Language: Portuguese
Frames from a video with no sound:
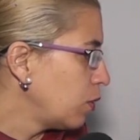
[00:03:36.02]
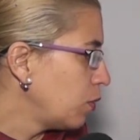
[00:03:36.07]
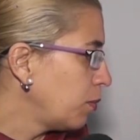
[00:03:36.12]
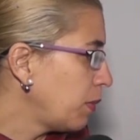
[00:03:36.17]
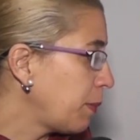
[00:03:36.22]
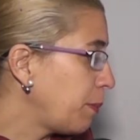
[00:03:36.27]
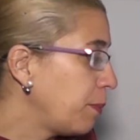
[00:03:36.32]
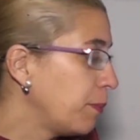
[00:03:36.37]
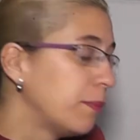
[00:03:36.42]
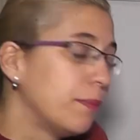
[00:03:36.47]

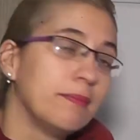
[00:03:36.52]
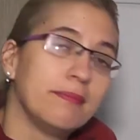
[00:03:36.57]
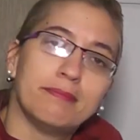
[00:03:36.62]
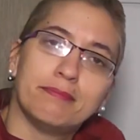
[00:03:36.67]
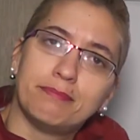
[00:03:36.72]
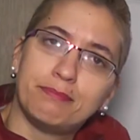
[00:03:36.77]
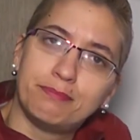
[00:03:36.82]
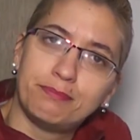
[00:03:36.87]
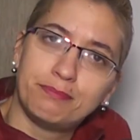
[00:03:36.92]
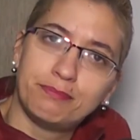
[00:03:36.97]
Uma
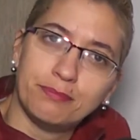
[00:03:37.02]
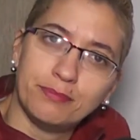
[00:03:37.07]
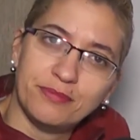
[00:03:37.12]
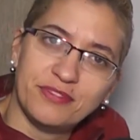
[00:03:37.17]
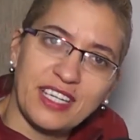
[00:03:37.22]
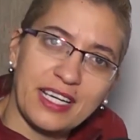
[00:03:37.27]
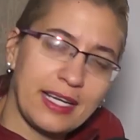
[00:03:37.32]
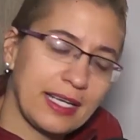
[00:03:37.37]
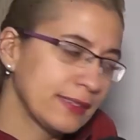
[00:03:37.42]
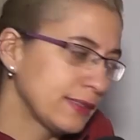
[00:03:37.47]

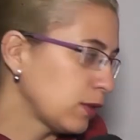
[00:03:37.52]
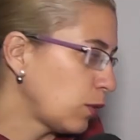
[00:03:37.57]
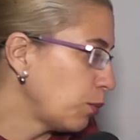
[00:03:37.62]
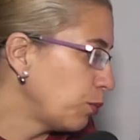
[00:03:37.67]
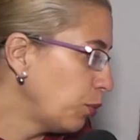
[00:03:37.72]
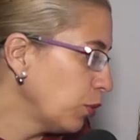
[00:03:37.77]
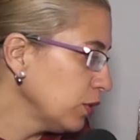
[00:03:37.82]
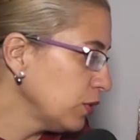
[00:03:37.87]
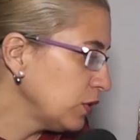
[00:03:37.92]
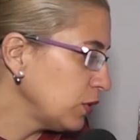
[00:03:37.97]
variação
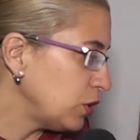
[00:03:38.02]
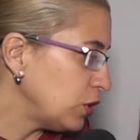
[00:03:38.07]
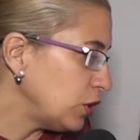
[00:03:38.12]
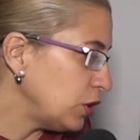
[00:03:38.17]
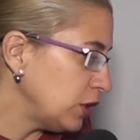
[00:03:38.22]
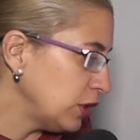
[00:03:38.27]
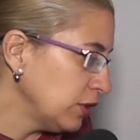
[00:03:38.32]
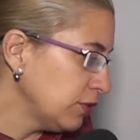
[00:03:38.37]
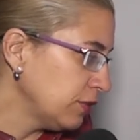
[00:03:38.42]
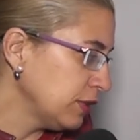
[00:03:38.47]

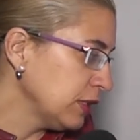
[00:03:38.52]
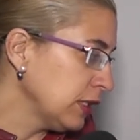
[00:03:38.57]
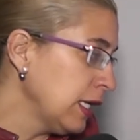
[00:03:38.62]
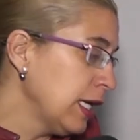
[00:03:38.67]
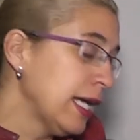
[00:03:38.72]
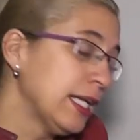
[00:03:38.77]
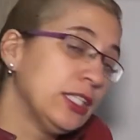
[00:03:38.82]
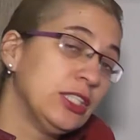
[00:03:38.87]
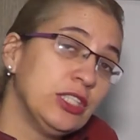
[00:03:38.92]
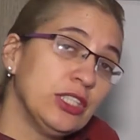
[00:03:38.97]
positiva
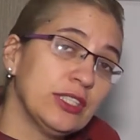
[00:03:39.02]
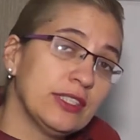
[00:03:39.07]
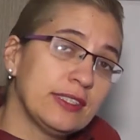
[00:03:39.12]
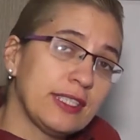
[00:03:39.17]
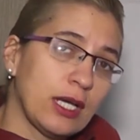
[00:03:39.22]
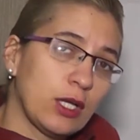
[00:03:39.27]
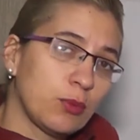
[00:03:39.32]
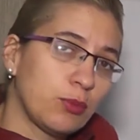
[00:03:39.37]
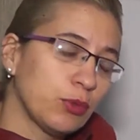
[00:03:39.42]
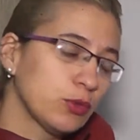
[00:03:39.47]
de
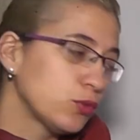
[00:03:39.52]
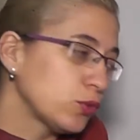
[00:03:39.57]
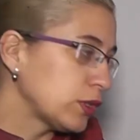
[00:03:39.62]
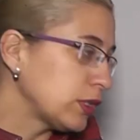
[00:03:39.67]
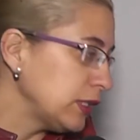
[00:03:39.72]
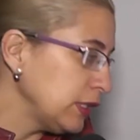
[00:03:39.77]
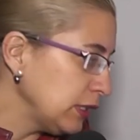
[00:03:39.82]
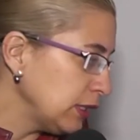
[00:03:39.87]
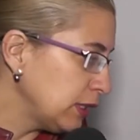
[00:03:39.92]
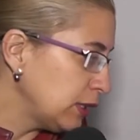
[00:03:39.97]

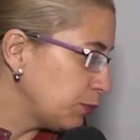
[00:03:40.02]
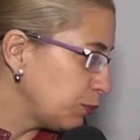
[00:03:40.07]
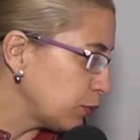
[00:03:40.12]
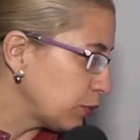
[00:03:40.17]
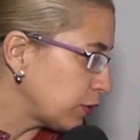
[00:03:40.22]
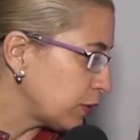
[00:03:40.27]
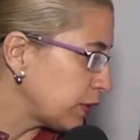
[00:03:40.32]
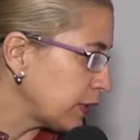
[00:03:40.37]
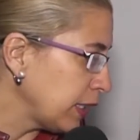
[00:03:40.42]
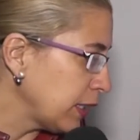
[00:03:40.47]

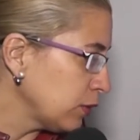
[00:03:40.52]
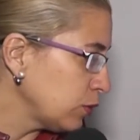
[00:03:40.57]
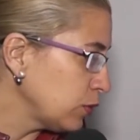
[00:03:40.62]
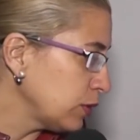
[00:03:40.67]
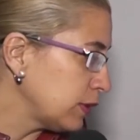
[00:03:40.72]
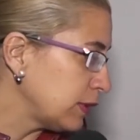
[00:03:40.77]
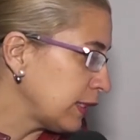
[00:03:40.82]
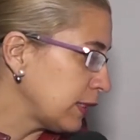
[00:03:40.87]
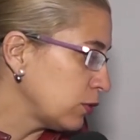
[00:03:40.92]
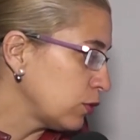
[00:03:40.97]

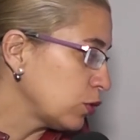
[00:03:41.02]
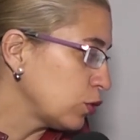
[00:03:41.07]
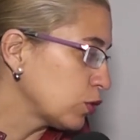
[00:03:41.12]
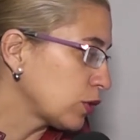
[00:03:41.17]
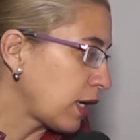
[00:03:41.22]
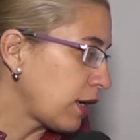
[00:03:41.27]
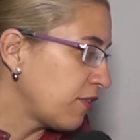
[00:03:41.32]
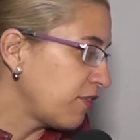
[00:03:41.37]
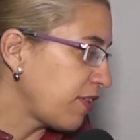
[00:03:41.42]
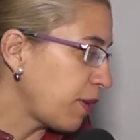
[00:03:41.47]
0,15%, sendo que o
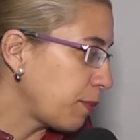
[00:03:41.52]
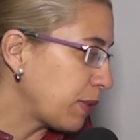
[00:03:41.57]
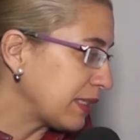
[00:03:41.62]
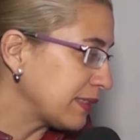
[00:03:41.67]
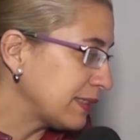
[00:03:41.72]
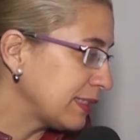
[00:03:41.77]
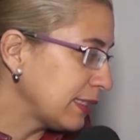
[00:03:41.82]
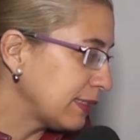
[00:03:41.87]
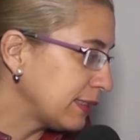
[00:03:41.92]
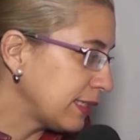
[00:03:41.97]
café para
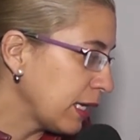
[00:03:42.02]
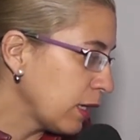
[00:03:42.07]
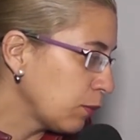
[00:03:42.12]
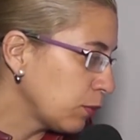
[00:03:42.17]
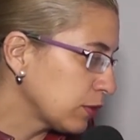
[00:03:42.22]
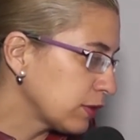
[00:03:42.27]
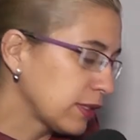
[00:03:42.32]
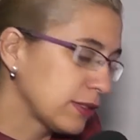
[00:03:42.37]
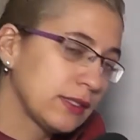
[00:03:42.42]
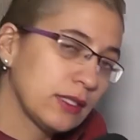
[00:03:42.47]

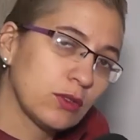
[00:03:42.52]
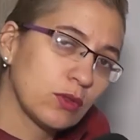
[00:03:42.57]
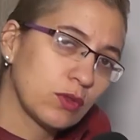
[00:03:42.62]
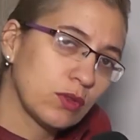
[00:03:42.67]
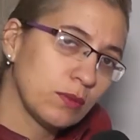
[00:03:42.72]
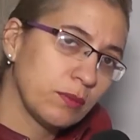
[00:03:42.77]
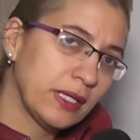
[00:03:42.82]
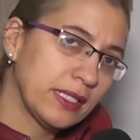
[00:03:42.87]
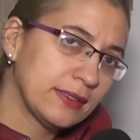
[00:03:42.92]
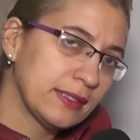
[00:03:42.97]
setembro está sendo
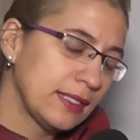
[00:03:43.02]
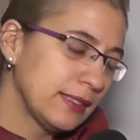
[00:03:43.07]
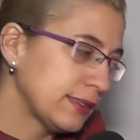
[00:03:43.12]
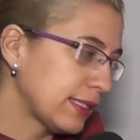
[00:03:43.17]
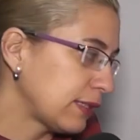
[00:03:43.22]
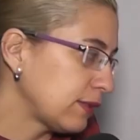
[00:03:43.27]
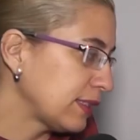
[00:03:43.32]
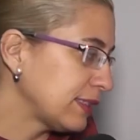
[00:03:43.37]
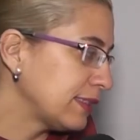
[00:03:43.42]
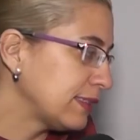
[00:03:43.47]

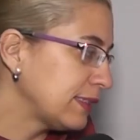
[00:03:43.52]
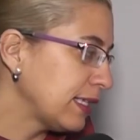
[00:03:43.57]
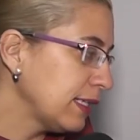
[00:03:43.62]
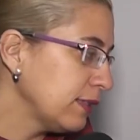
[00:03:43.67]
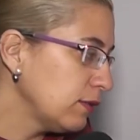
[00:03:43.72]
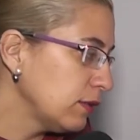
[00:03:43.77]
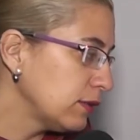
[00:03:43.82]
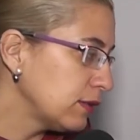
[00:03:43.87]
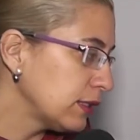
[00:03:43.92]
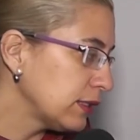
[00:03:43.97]
comercializado a
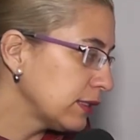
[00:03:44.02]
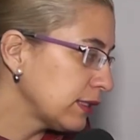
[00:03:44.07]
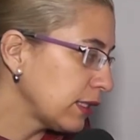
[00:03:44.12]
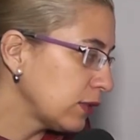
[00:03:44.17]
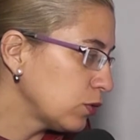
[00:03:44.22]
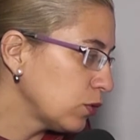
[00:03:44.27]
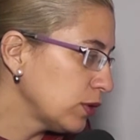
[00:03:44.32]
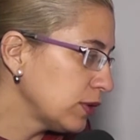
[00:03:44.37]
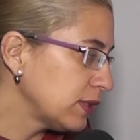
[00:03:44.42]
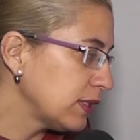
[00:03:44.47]

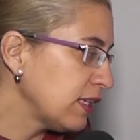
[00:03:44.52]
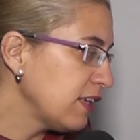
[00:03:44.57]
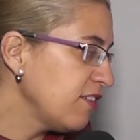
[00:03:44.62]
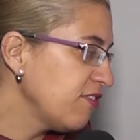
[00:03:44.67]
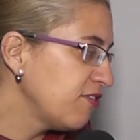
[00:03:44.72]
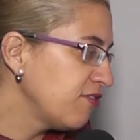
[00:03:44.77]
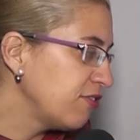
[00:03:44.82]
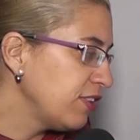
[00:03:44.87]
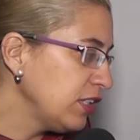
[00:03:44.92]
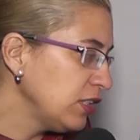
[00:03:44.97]

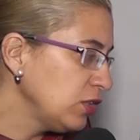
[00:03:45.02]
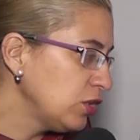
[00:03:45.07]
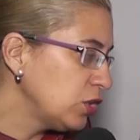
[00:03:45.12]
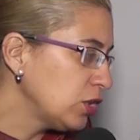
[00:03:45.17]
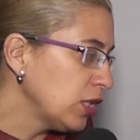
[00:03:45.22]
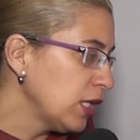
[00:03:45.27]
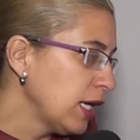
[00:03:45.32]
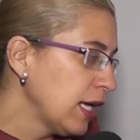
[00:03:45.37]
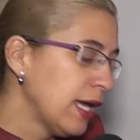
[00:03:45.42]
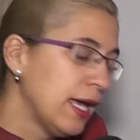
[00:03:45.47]

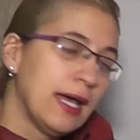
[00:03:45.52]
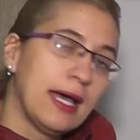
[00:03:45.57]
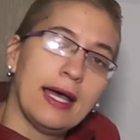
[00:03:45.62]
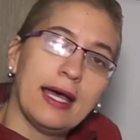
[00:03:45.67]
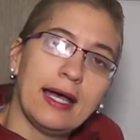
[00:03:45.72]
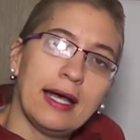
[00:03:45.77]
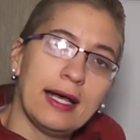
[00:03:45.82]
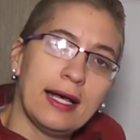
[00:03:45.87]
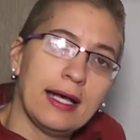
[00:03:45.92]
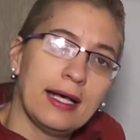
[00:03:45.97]
132,20
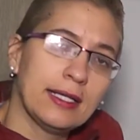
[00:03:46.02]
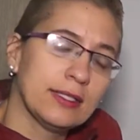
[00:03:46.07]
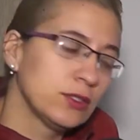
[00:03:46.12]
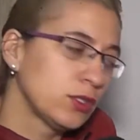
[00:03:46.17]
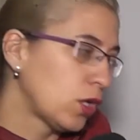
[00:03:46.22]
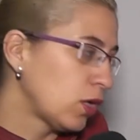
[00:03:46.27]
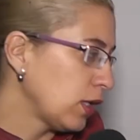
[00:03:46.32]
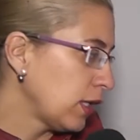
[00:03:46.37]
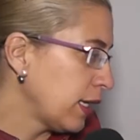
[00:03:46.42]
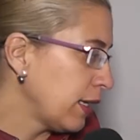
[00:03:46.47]
eh,
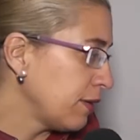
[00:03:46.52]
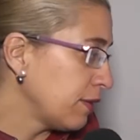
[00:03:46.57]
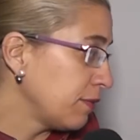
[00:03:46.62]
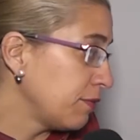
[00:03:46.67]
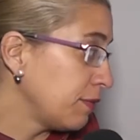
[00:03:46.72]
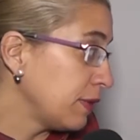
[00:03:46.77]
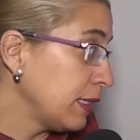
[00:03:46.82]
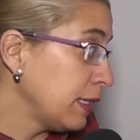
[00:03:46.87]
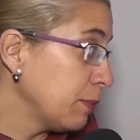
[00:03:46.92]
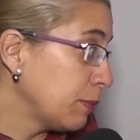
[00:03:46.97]
do, eh,
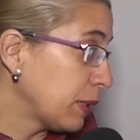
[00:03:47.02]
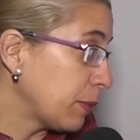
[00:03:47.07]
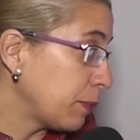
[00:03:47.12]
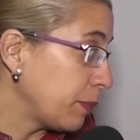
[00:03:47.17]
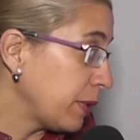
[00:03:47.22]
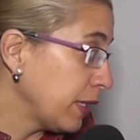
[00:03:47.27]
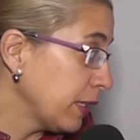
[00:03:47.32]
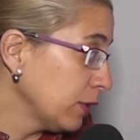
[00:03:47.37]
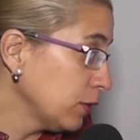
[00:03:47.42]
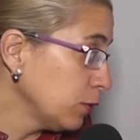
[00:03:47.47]
libra
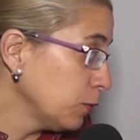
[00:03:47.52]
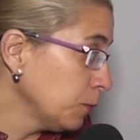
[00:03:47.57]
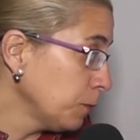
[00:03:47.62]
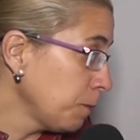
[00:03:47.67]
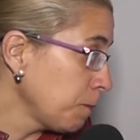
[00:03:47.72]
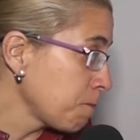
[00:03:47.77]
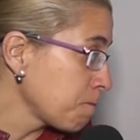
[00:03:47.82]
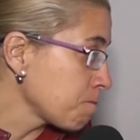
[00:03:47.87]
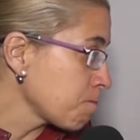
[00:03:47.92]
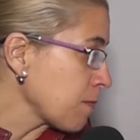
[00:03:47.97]
peso.
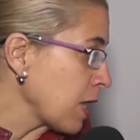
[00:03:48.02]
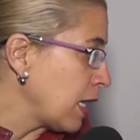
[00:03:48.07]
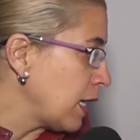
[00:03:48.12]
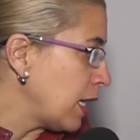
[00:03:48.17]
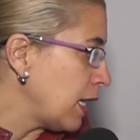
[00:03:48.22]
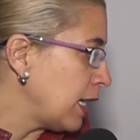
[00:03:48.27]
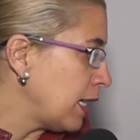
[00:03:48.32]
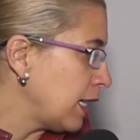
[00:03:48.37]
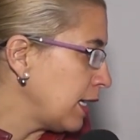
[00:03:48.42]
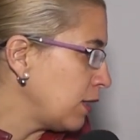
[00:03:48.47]

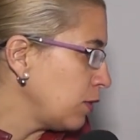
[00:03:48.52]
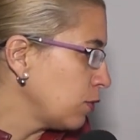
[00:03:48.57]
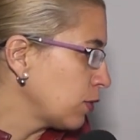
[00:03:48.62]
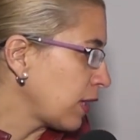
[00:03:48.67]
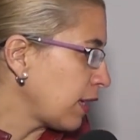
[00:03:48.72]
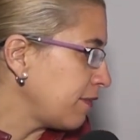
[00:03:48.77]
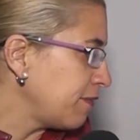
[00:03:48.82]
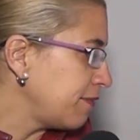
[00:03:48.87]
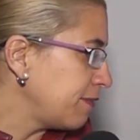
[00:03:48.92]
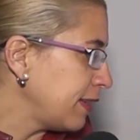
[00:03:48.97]
Ah, o
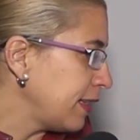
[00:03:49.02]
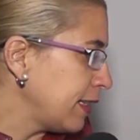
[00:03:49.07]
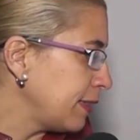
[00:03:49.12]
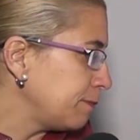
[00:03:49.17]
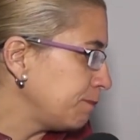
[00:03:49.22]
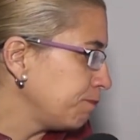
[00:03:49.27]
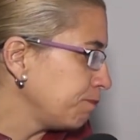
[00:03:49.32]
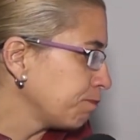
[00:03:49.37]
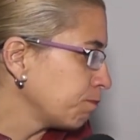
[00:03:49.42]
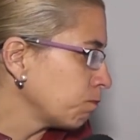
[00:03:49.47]

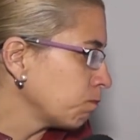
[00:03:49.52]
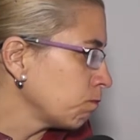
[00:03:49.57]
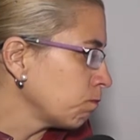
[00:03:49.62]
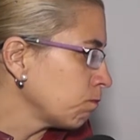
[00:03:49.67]
café